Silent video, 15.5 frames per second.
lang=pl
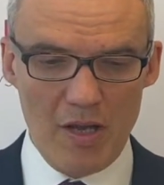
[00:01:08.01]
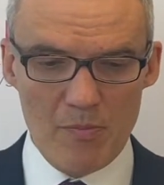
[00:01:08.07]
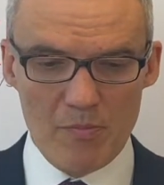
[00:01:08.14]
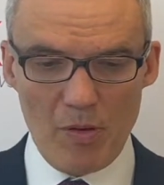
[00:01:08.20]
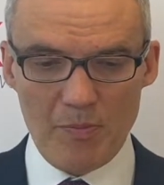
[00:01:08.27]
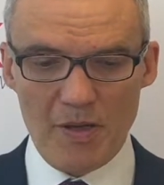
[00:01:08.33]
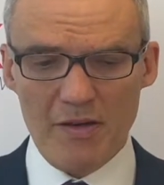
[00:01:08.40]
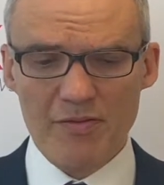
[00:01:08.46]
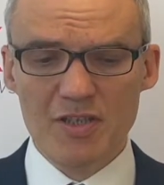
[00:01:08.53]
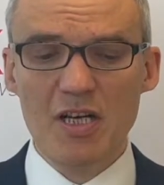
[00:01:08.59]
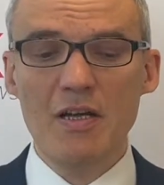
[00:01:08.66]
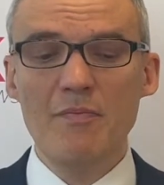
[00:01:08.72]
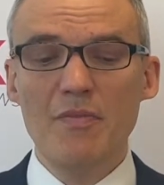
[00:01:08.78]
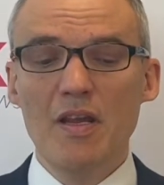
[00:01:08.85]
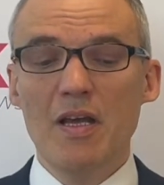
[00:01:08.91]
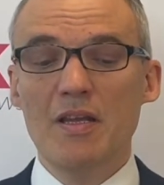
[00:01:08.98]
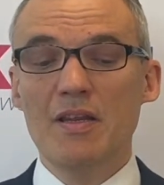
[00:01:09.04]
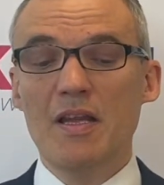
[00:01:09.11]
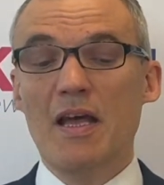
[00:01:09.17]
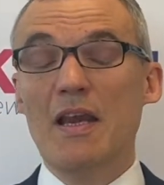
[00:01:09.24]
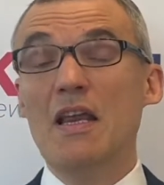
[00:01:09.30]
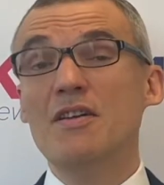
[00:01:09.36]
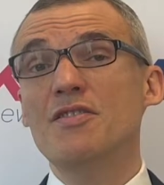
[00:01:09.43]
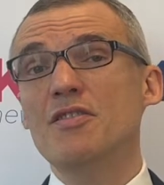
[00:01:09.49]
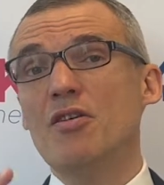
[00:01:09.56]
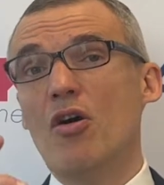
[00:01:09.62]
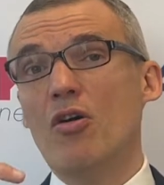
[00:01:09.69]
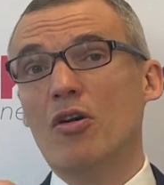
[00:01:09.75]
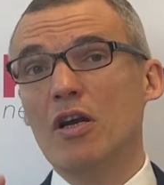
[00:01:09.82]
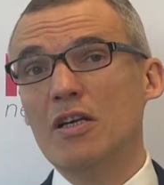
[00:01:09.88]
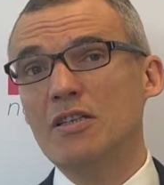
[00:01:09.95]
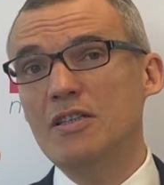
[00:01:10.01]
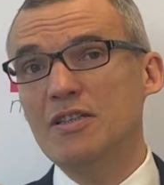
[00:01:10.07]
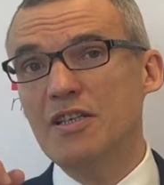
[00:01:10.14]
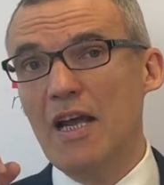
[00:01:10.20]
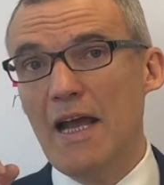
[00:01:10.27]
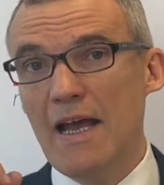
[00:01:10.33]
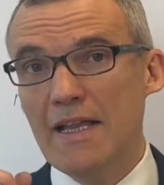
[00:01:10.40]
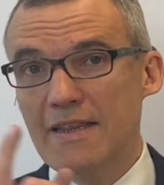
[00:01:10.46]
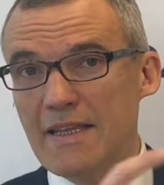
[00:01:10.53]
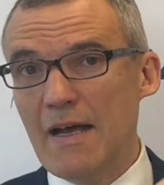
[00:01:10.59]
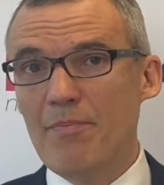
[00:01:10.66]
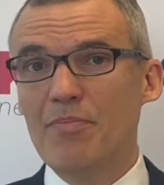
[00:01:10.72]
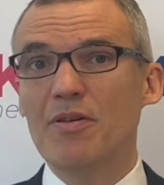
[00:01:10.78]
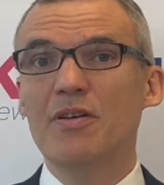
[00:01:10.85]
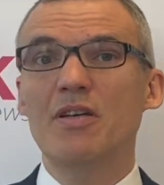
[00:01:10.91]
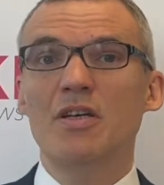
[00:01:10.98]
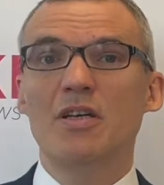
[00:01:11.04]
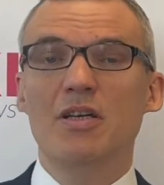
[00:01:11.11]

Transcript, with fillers: Po pierwsze, należy określić etapy